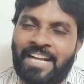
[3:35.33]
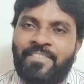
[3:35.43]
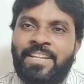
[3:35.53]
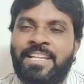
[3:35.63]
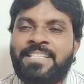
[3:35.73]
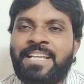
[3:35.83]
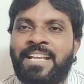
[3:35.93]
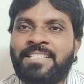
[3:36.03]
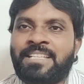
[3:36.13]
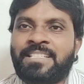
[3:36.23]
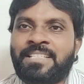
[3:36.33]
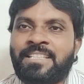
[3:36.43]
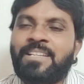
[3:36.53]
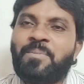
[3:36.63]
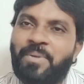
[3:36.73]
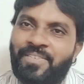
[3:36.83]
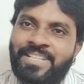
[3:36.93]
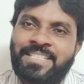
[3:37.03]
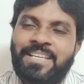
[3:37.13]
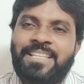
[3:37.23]
గవర్నర్ ఛాయిస్ తెచ్చింది వీళ్ళు పవర్
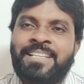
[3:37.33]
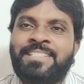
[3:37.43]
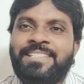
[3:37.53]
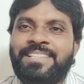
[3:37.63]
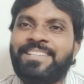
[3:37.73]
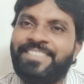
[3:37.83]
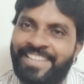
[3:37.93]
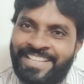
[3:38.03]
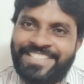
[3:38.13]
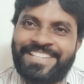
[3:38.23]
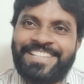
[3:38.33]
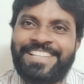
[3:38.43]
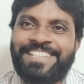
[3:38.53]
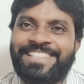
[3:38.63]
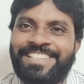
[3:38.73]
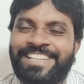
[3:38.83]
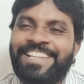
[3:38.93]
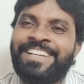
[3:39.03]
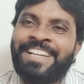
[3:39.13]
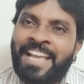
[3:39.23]
స్టార్ తెచ్చింది వీళ్ళు లెజెండ్ తెచ్చింది
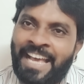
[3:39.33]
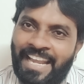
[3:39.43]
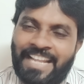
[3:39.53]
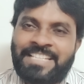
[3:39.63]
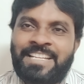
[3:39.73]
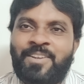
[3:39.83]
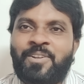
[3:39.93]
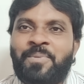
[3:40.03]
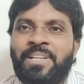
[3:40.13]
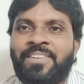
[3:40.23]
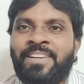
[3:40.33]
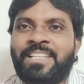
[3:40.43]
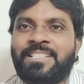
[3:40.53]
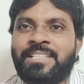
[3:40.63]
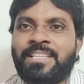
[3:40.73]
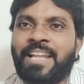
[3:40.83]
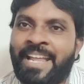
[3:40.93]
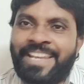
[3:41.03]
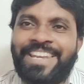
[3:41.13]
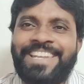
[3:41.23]
వీళ్ళు రష్యన్ రోమరీవా తెచ్చింది వీళ్ళు
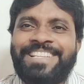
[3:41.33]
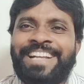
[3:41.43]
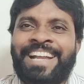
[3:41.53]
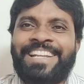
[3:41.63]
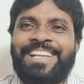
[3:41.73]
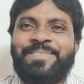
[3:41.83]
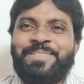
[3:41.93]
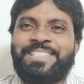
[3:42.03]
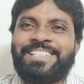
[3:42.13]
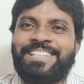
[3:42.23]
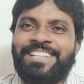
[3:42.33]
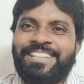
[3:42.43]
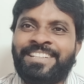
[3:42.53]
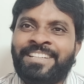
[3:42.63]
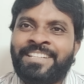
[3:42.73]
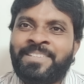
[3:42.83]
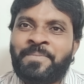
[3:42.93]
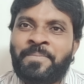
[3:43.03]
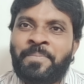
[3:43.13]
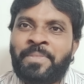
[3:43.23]
అన్ని జగన్కే పూసేశారు
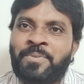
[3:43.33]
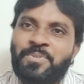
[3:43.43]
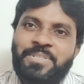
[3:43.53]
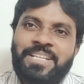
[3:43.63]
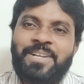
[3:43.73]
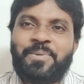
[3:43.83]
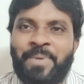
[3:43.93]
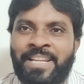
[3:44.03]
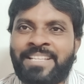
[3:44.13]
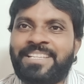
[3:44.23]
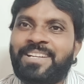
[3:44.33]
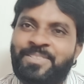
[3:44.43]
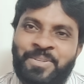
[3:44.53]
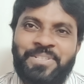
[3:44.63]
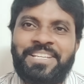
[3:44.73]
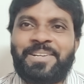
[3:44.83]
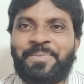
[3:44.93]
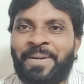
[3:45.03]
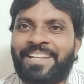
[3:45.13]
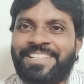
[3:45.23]
చూశాడు భరించాడు చూశాడు
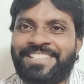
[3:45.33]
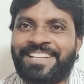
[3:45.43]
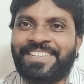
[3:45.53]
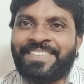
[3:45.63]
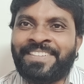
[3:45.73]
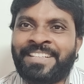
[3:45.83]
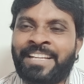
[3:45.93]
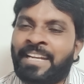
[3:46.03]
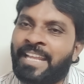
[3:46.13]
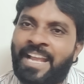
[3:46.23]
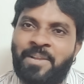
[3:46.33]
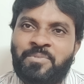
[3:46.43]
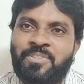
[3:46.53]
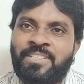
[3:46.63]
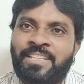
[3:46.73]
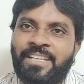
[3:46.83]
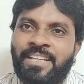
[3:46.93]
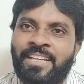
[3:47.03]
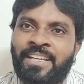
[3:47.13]
భరించాడు టైం చూసి